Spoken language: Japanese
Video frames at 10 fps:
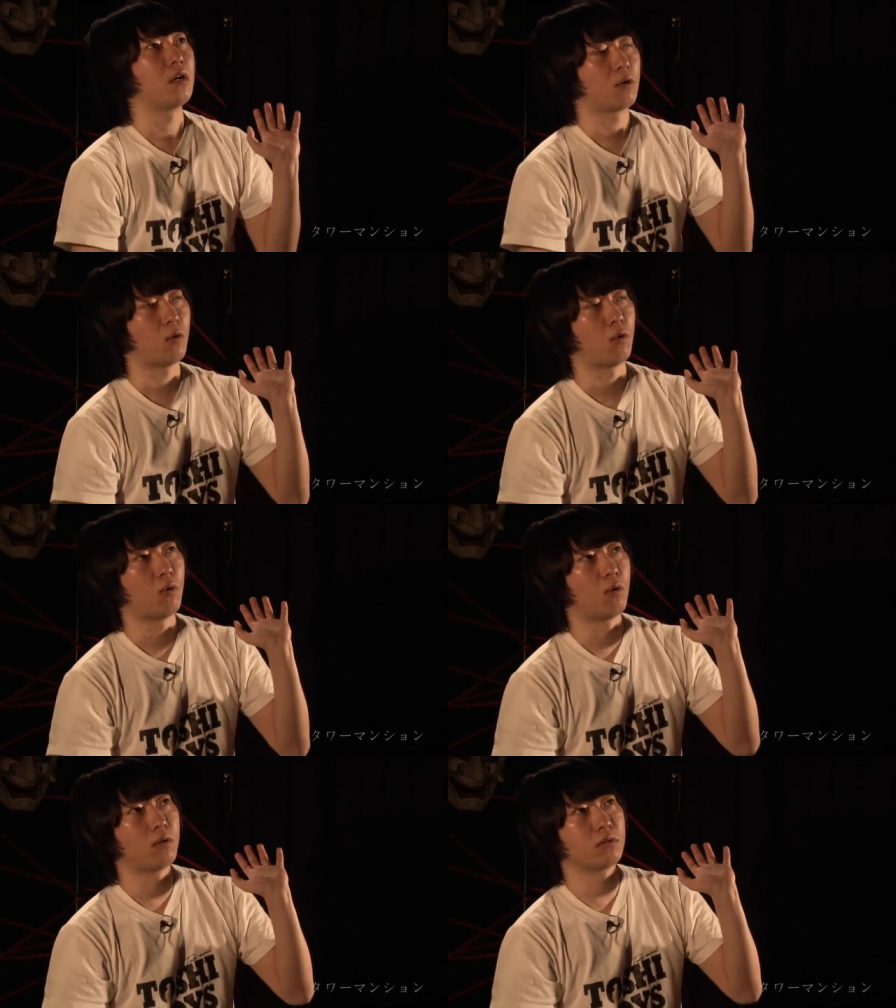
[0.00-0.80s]

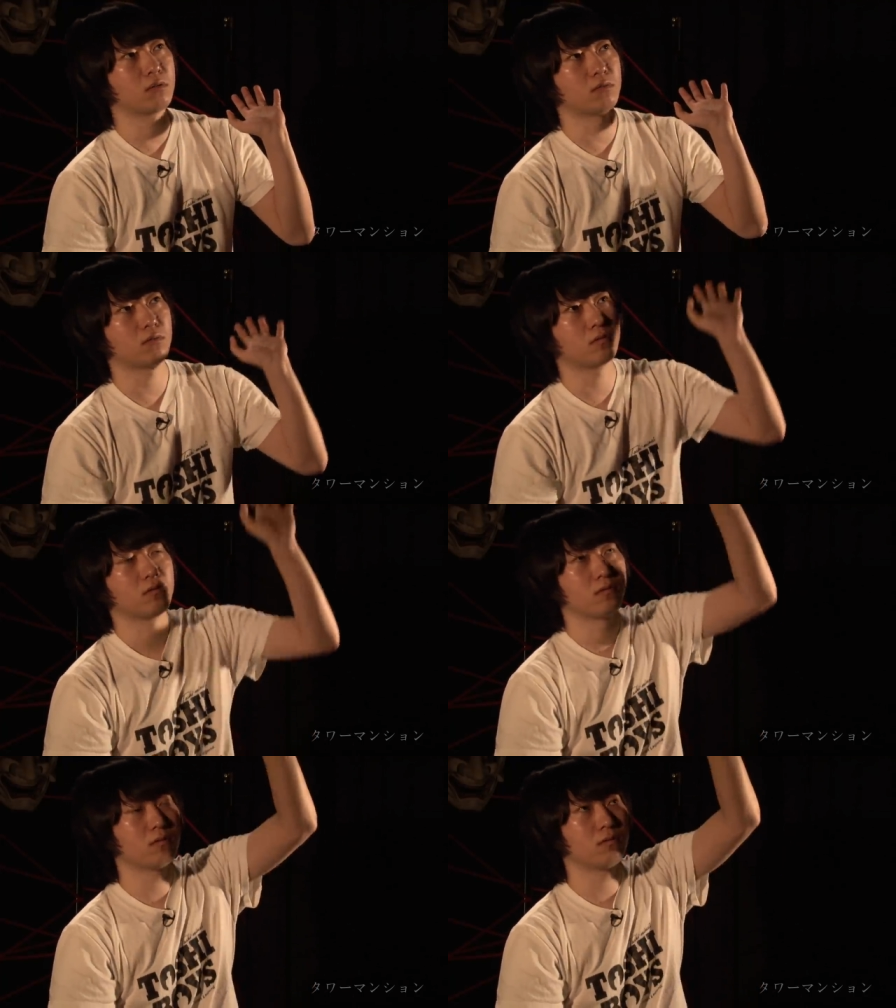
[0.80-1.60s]
こう
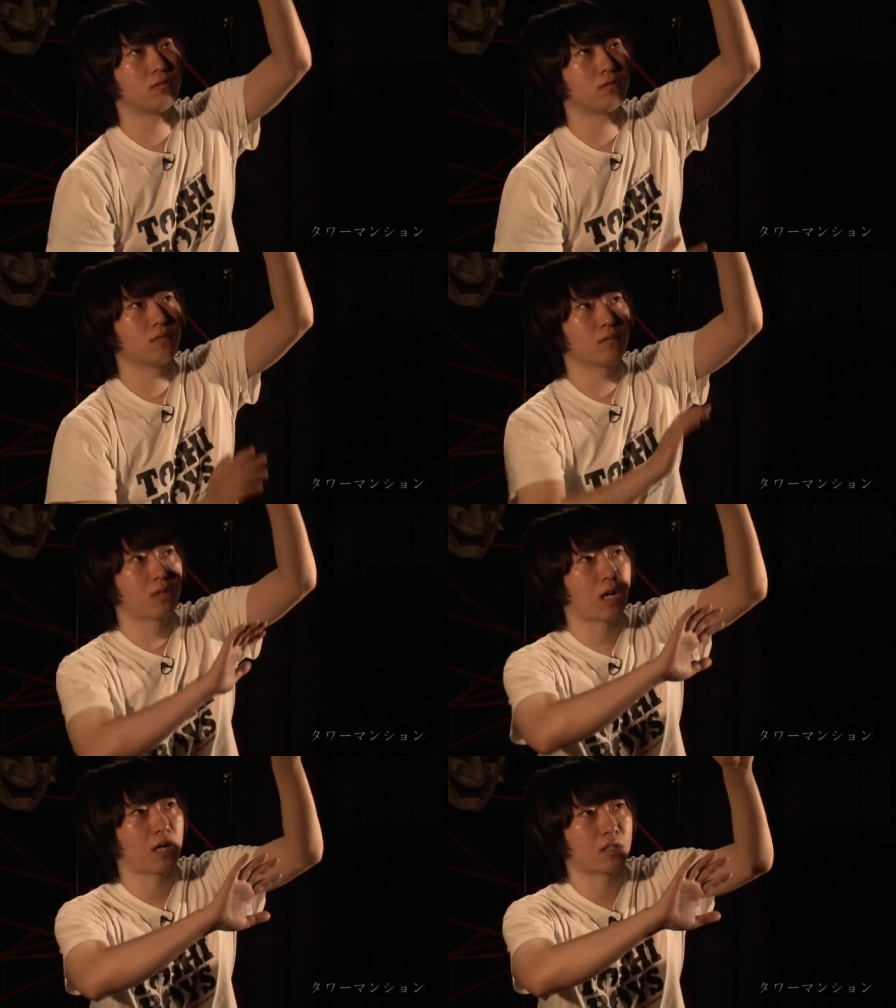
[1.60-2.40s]

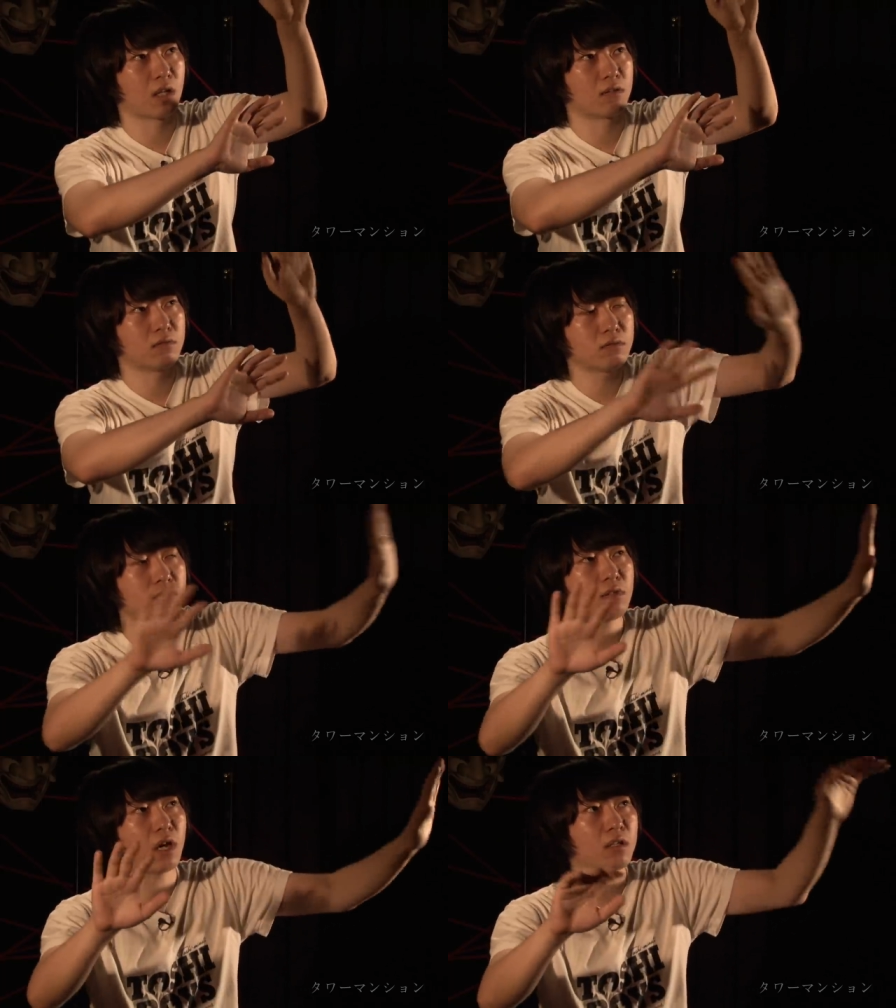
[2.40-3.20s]
カーテンふって
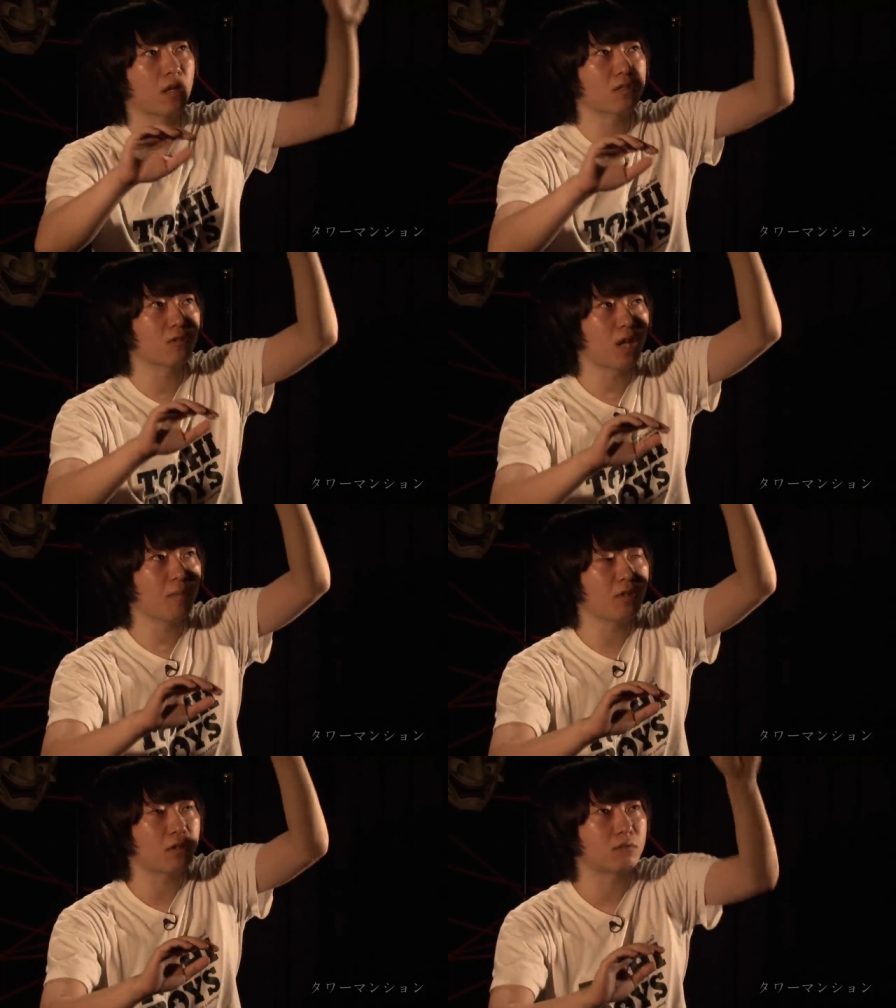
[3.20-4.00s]
開けたらその
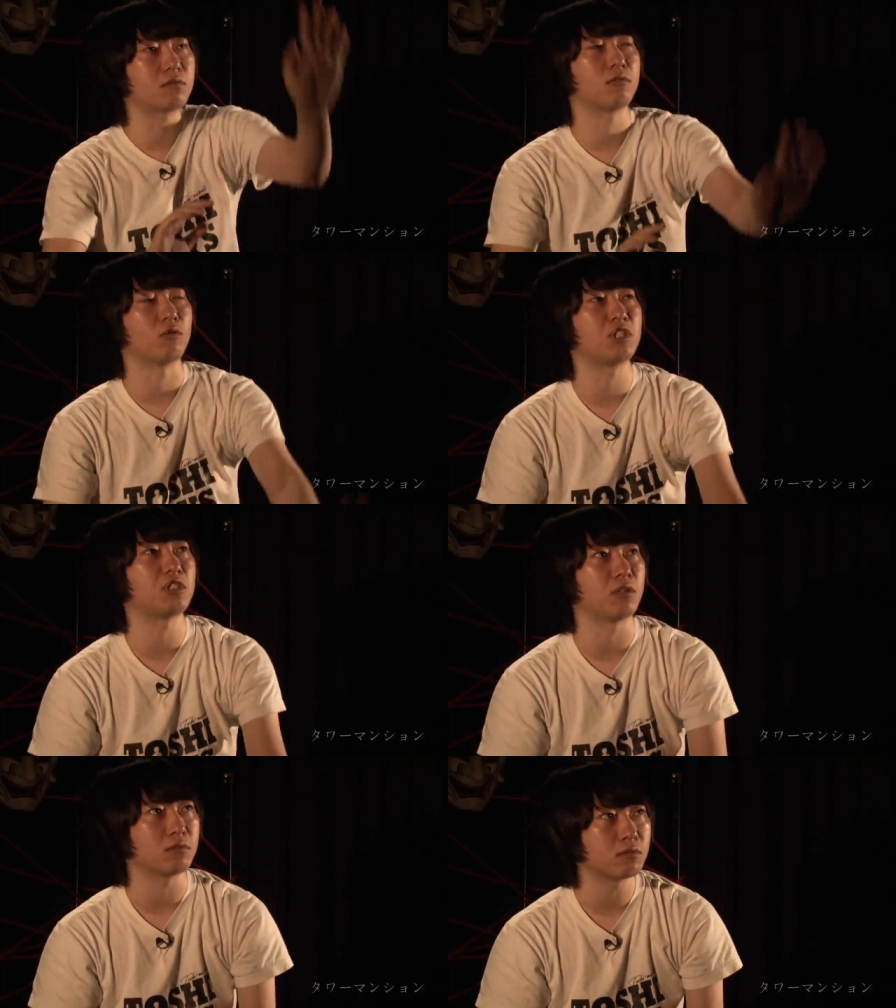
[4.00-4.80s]
タイミングでグッと落ち
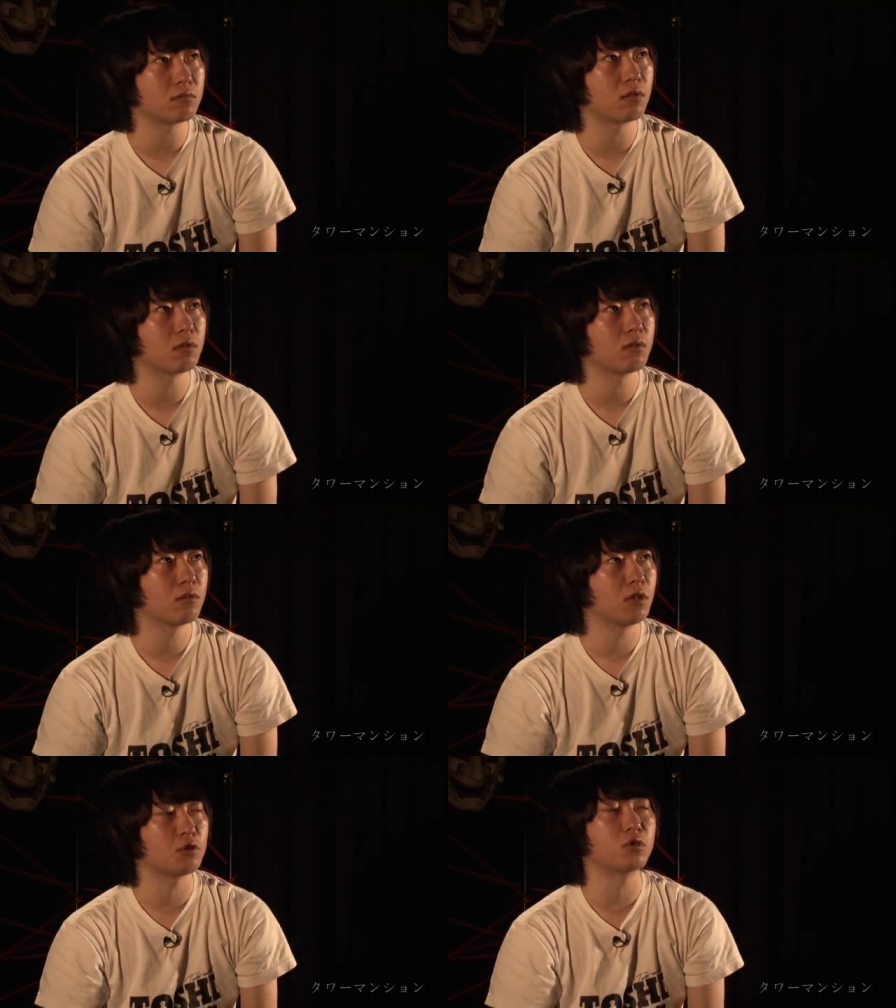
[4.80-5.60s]
ちゃう
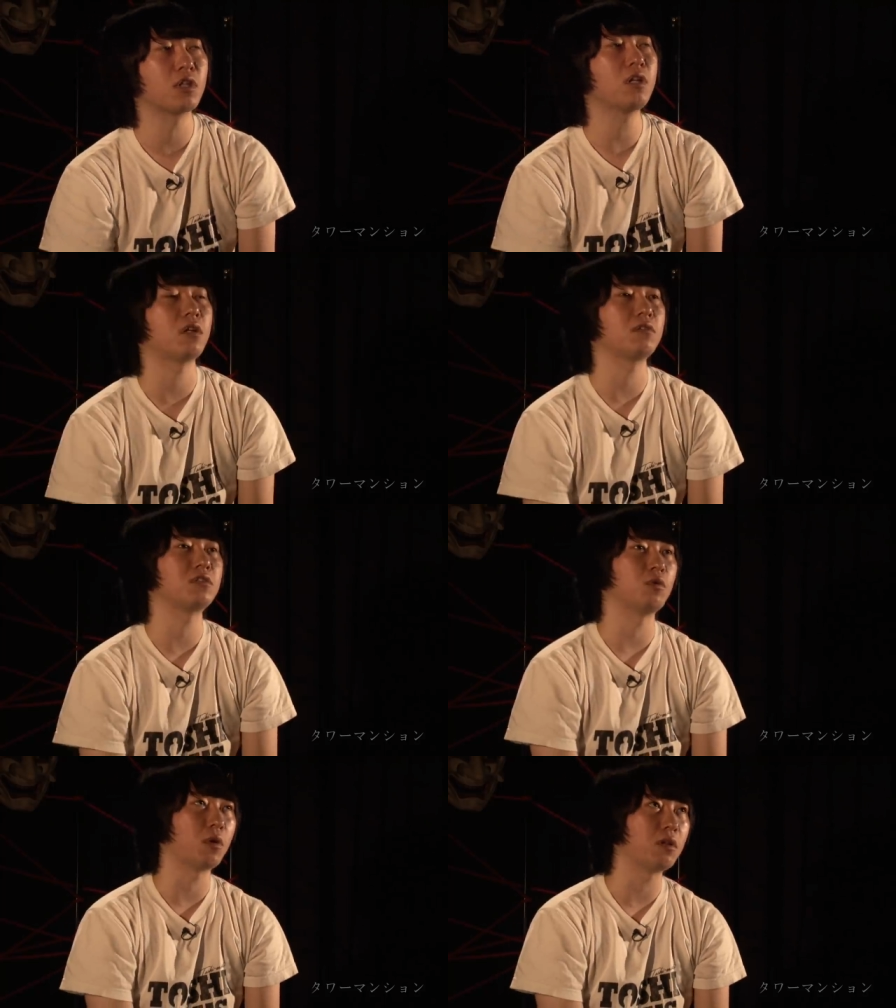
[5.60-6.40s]
女性なんで
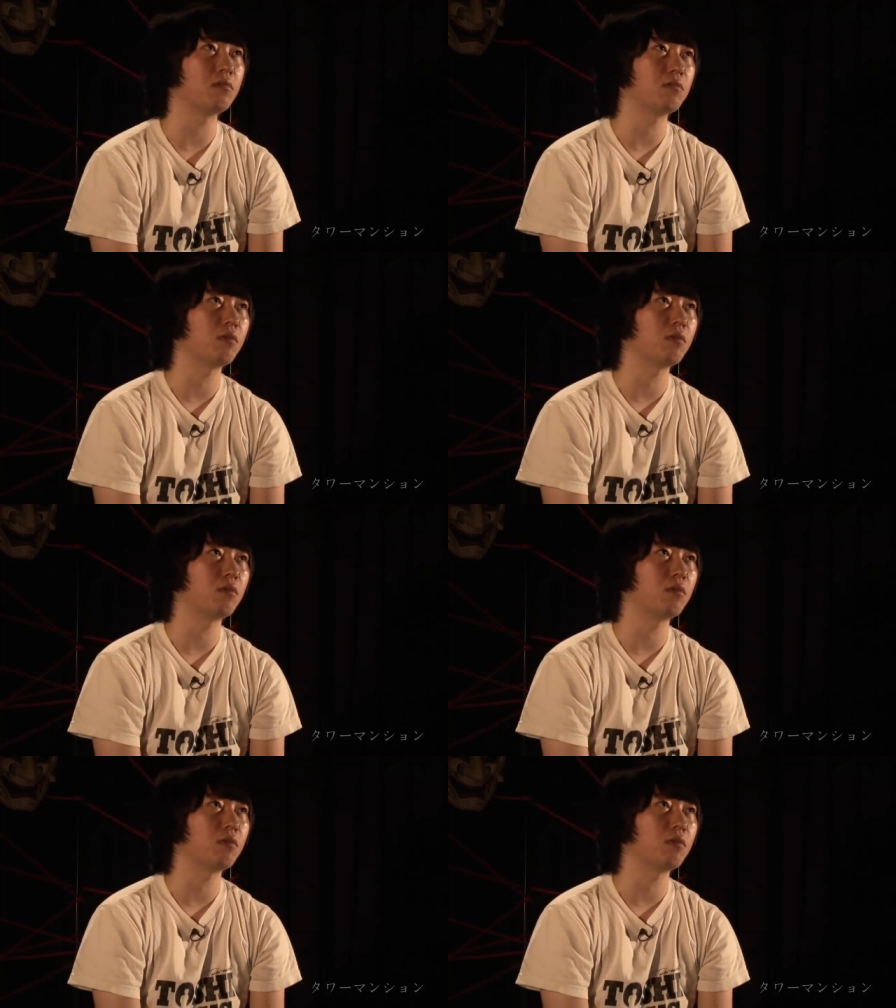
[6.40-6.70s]
すよね。